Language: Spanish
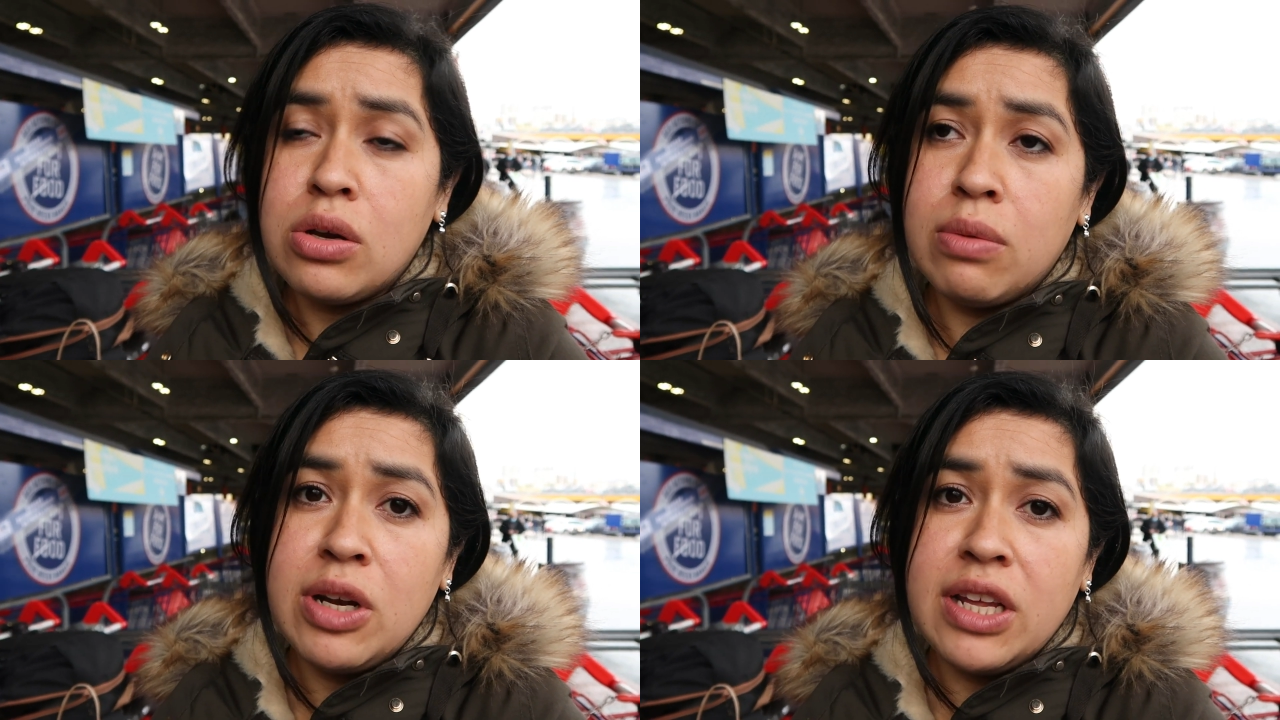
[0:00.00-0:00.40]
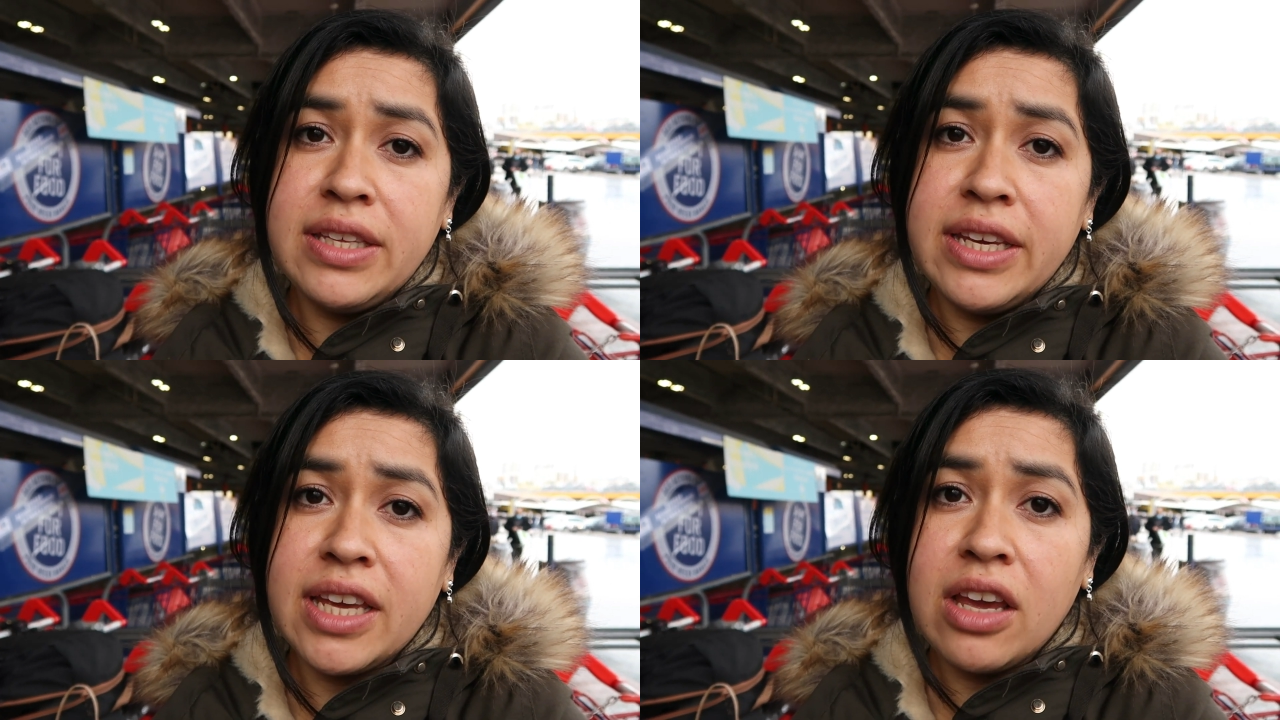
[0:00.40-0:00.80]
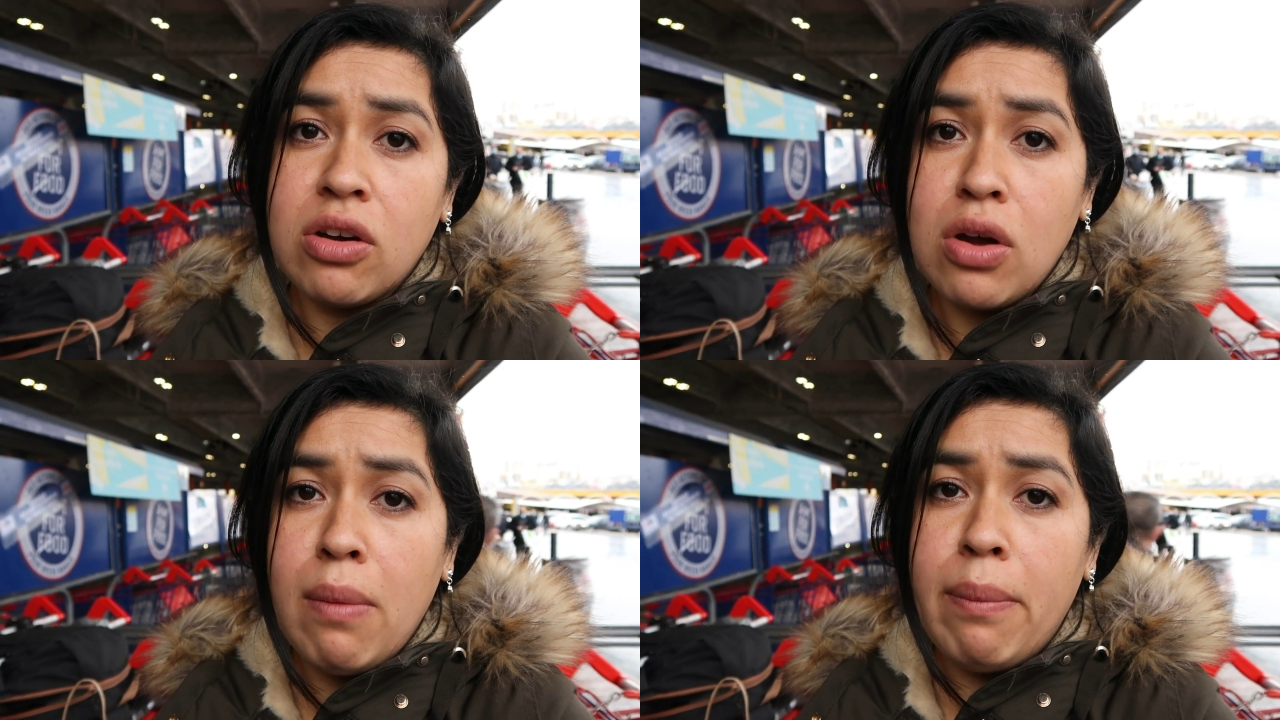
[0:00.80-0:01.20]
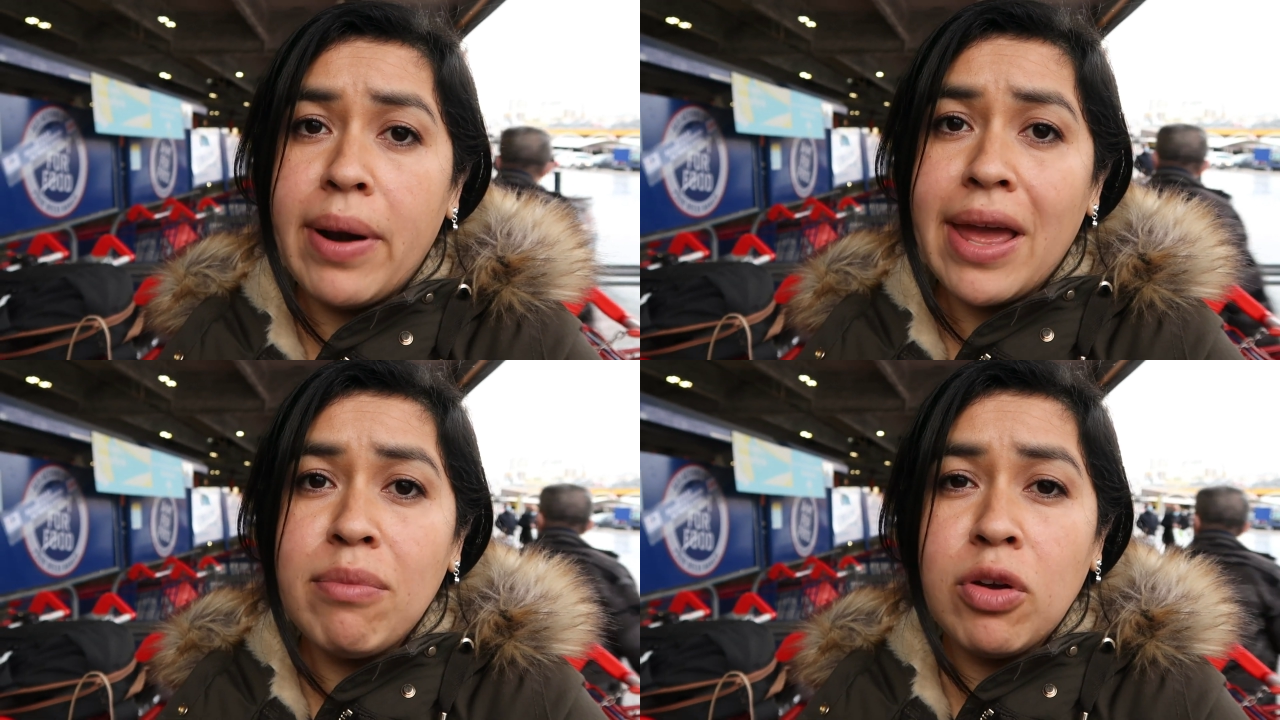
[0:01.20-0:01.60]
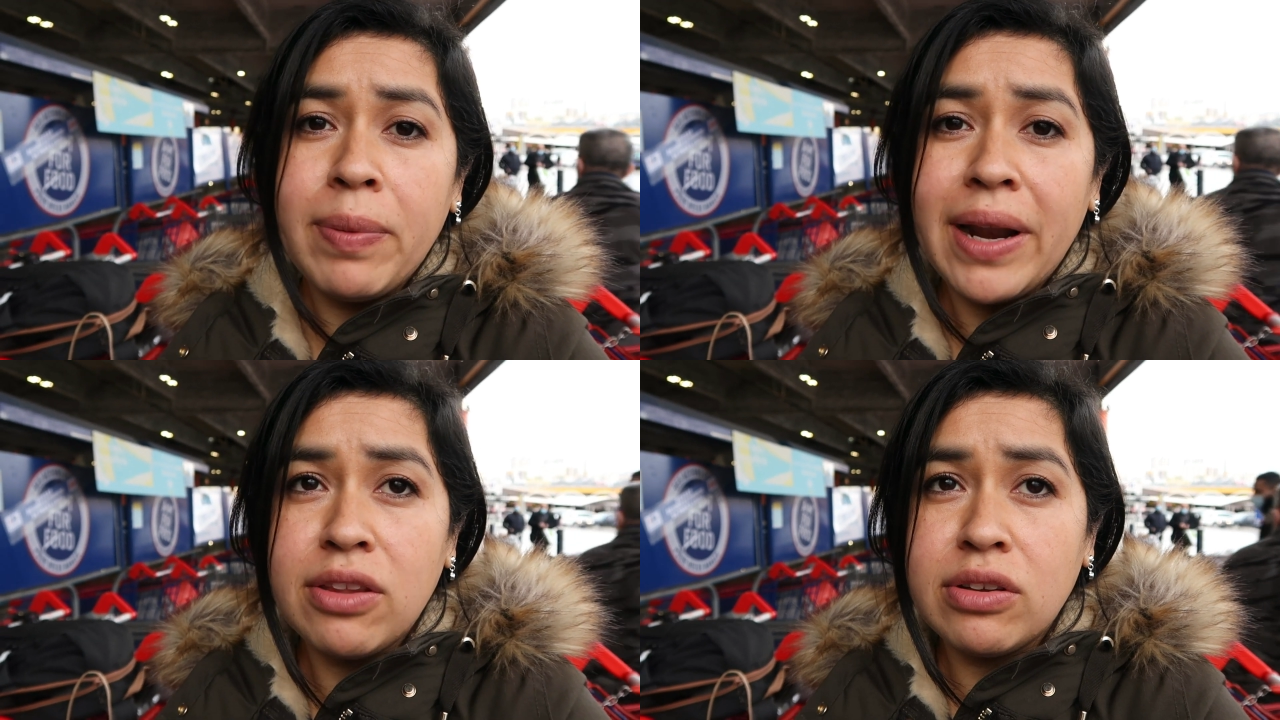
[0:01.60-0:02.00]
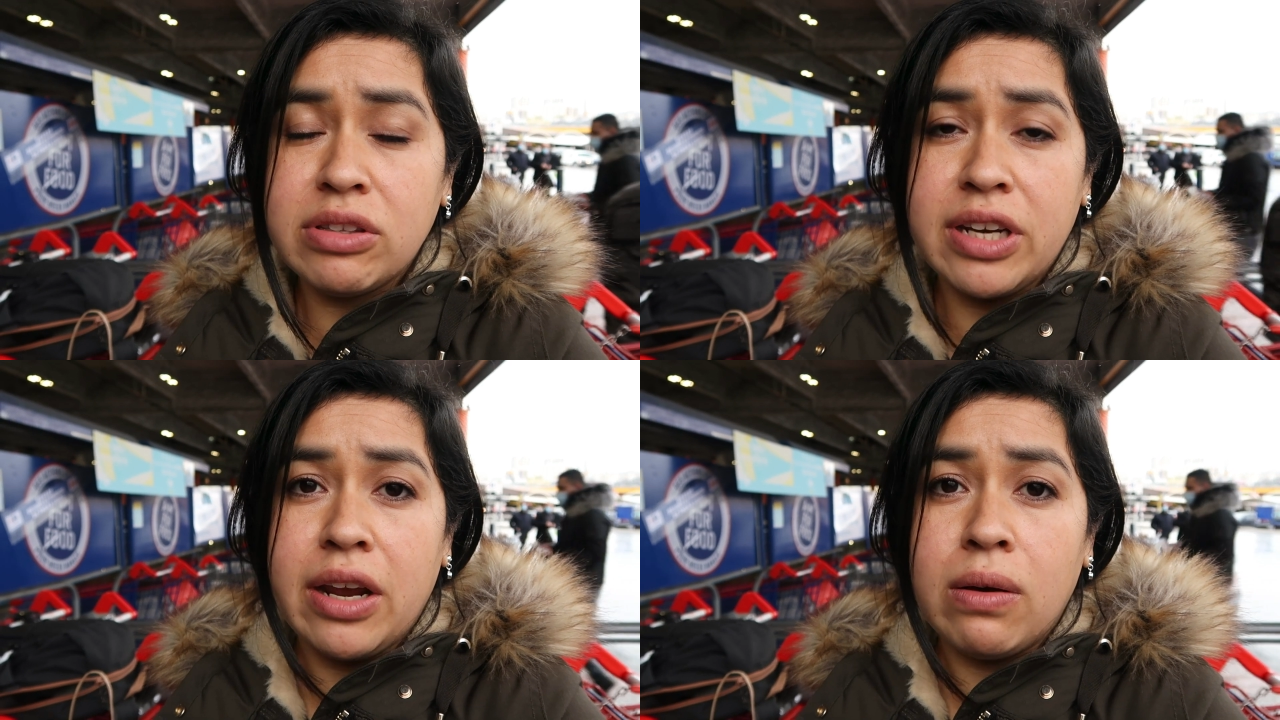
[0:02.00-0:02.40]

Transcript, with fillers: como les dije, compramos para nuestra